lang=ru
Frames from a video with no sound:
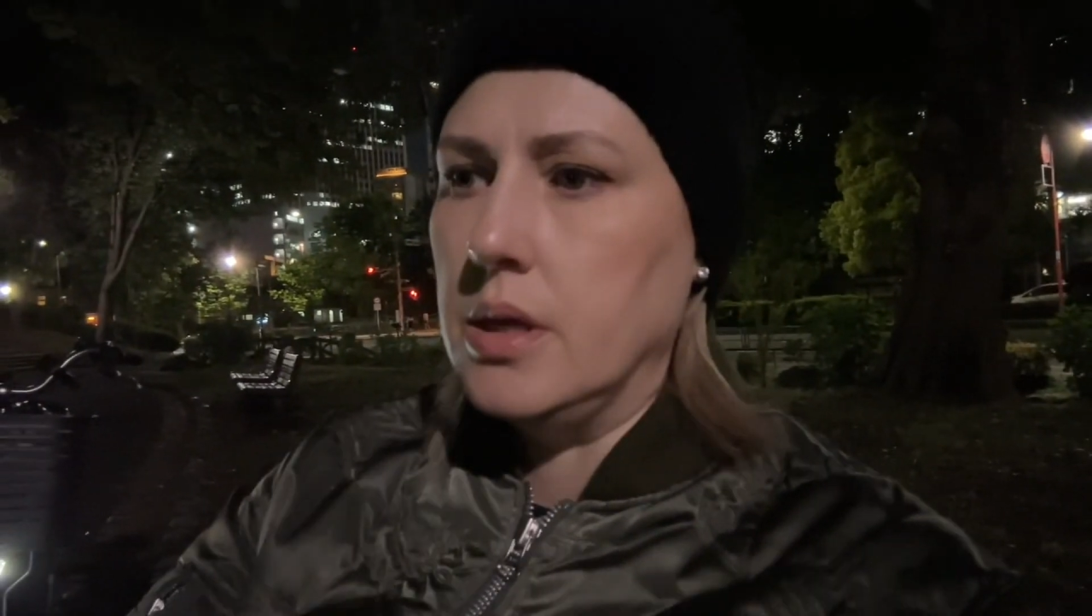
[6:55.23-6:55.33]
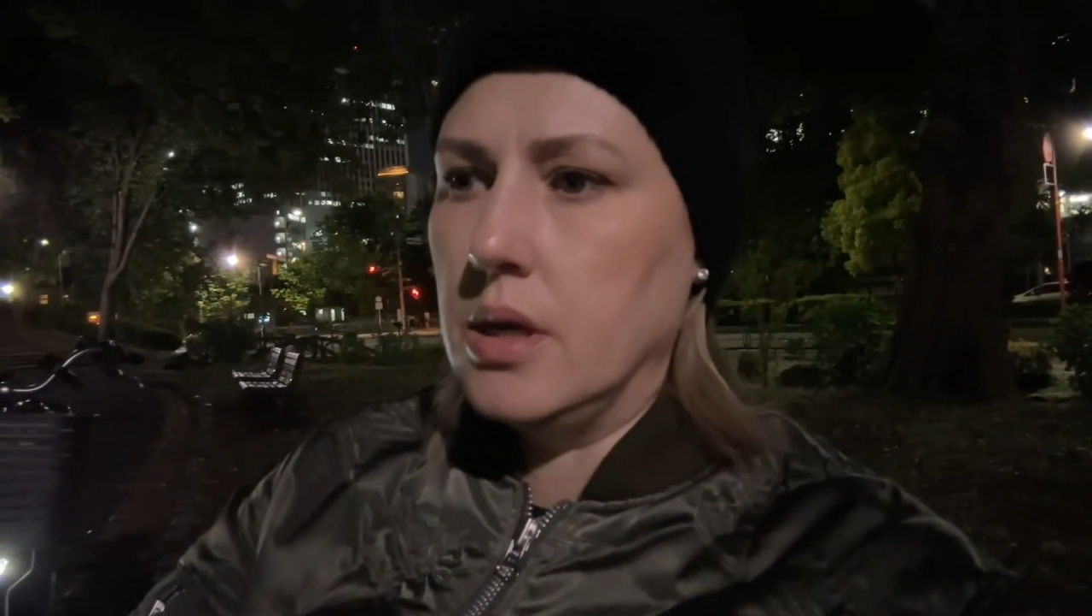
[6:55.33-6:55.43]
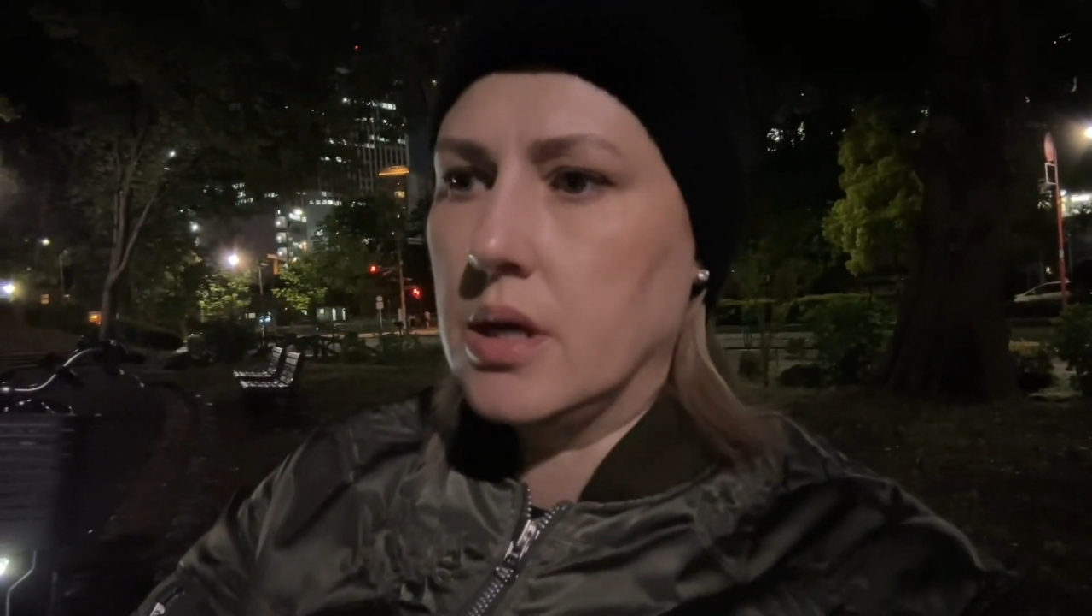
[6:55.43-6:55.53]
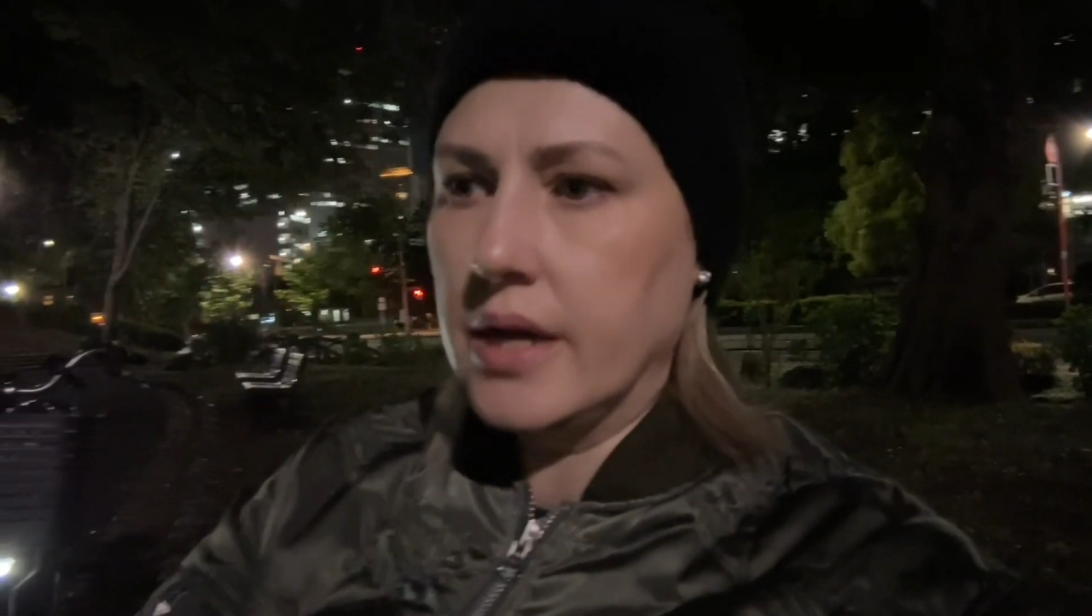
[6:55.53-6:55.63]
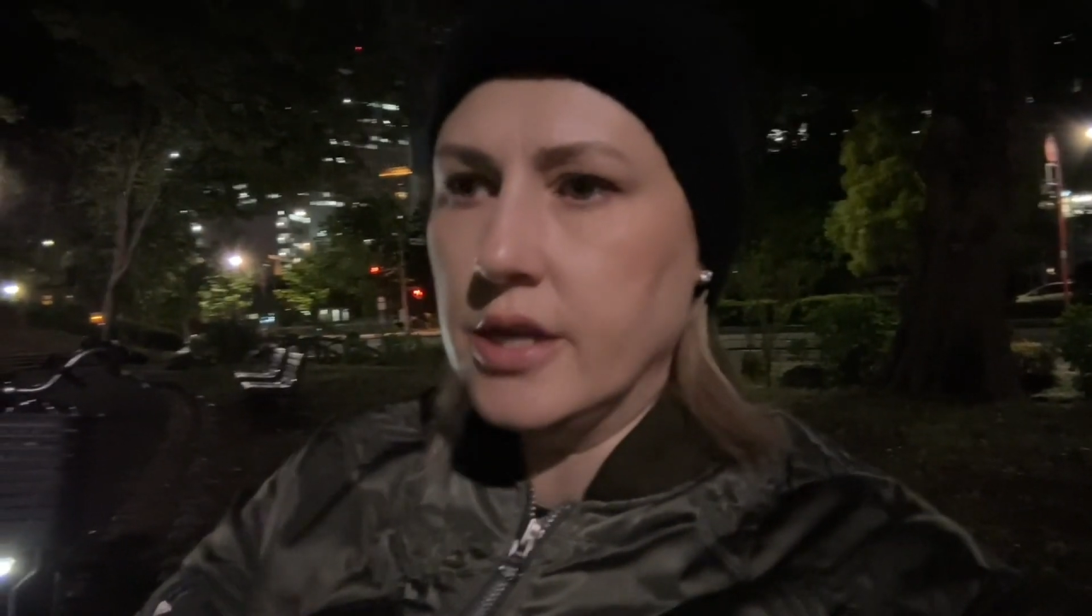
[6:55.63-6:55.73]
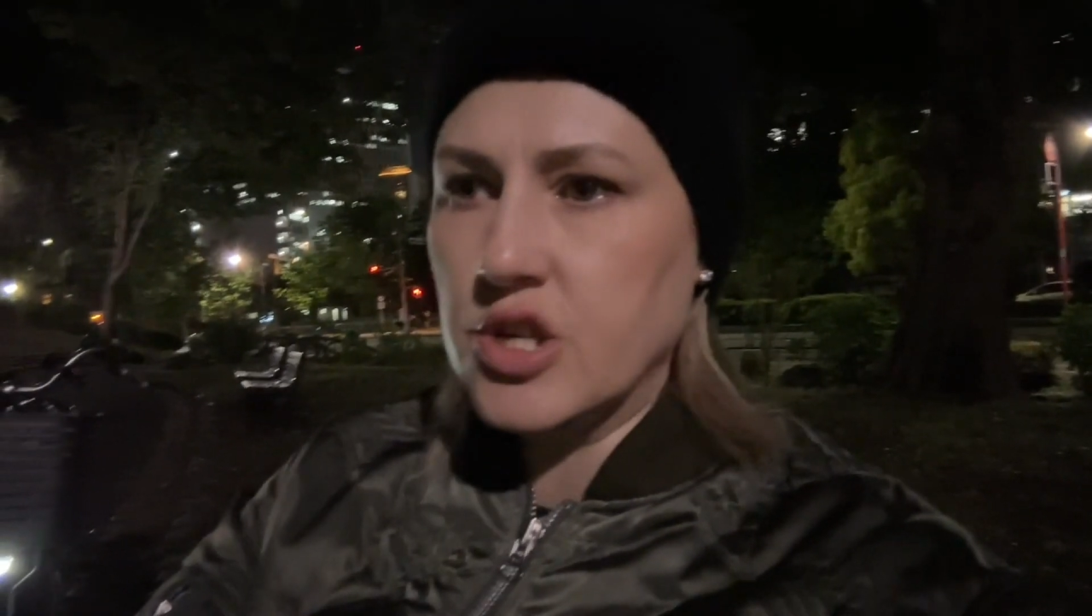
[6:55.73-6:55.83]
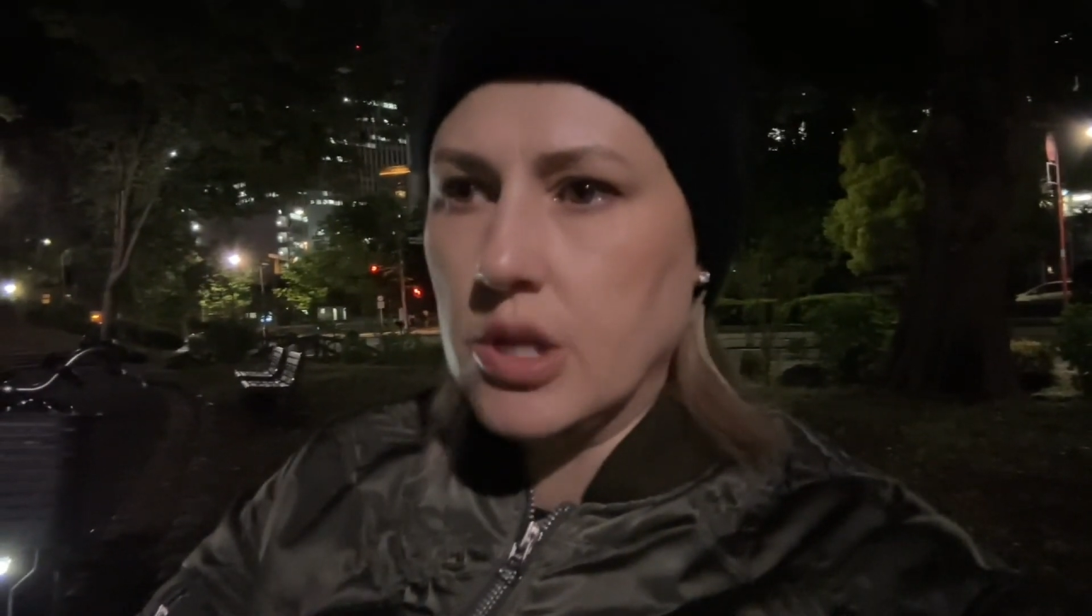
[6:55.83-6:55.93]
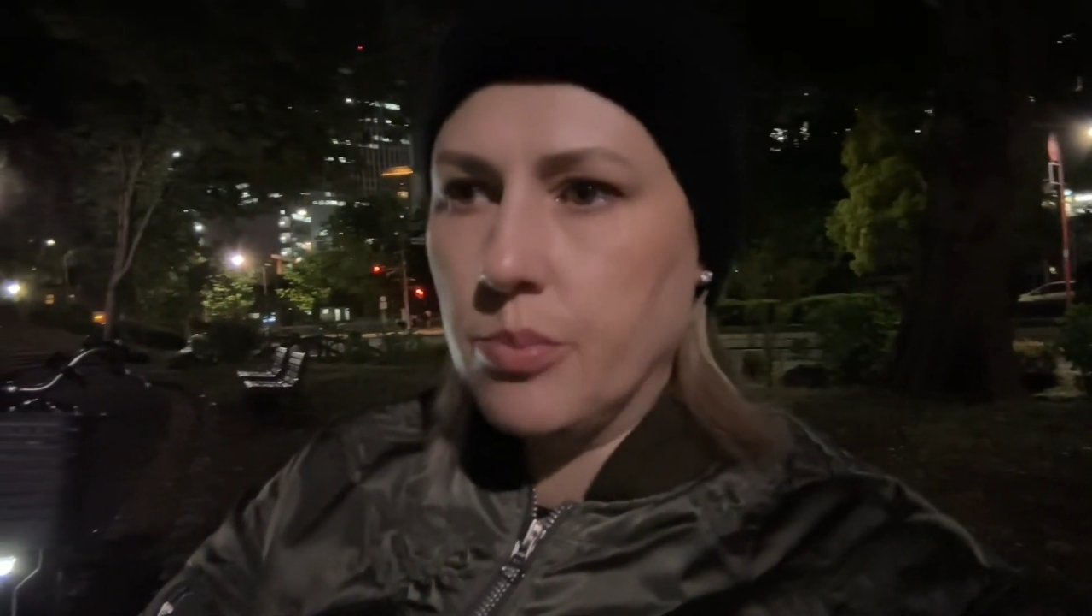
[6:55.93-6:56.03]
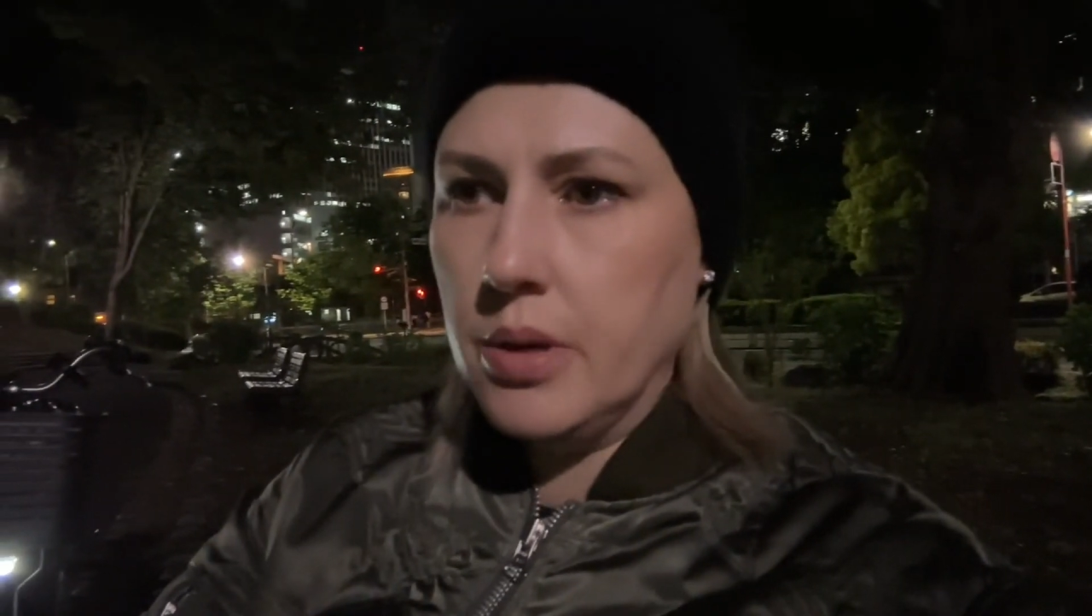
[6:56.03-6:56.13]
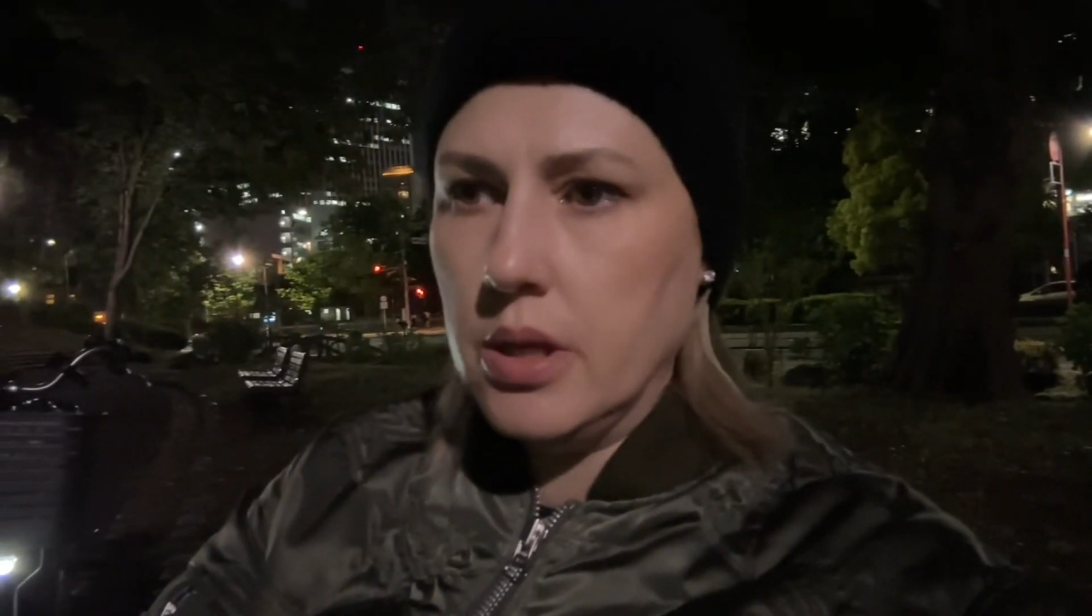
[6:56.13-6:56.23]
И,
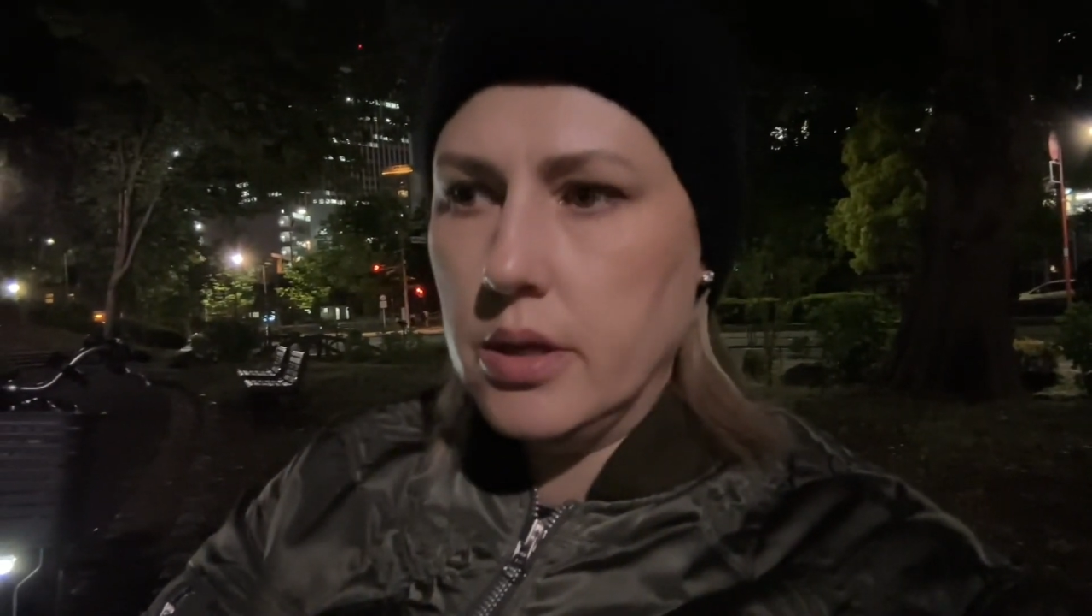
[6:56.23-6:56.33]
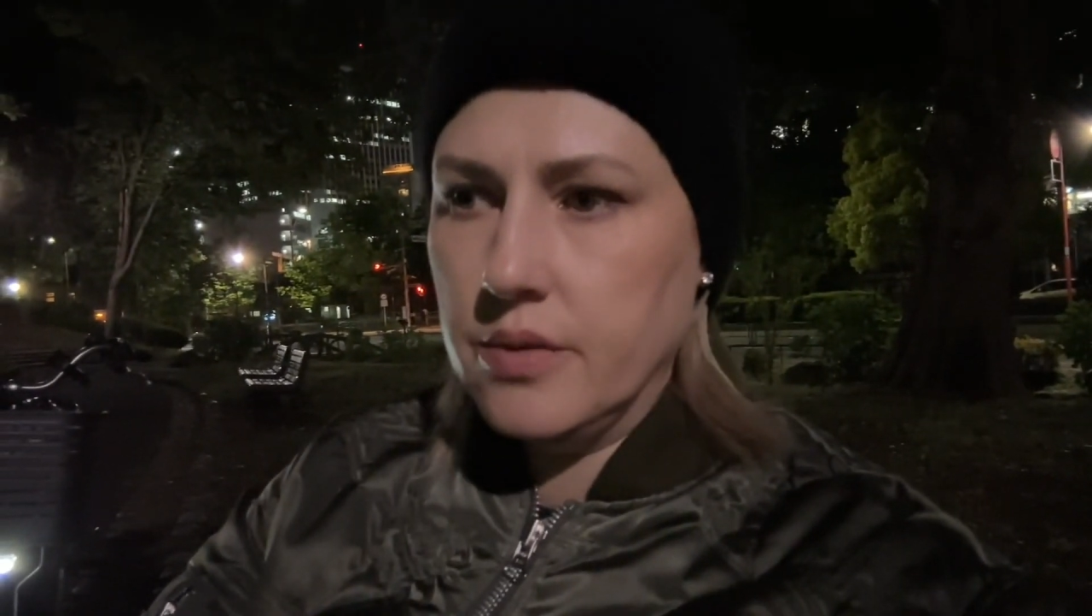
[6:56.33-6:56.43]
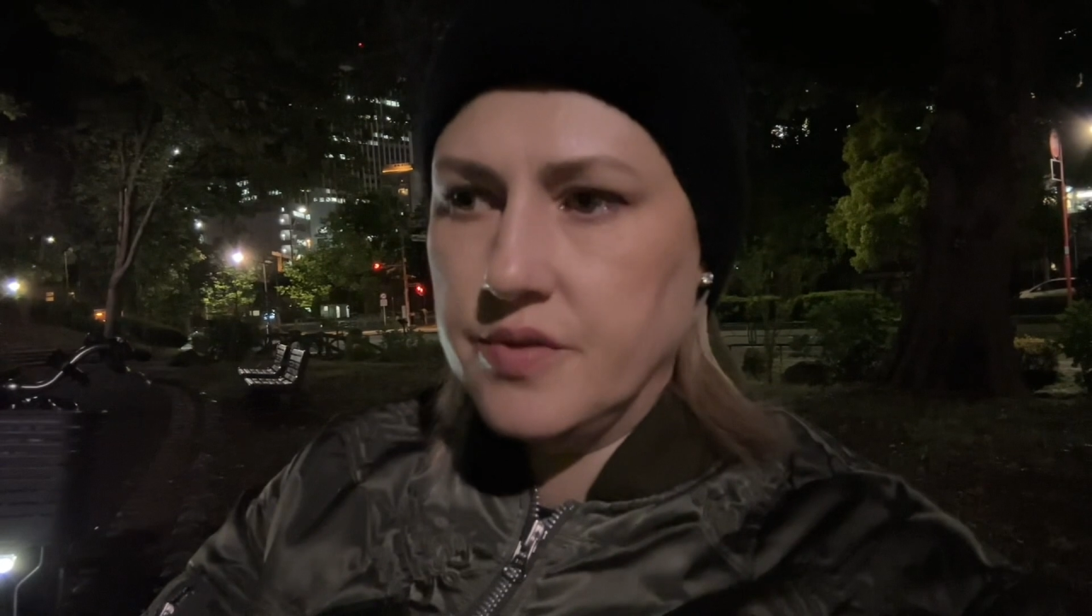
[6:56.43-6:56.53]
конечно, были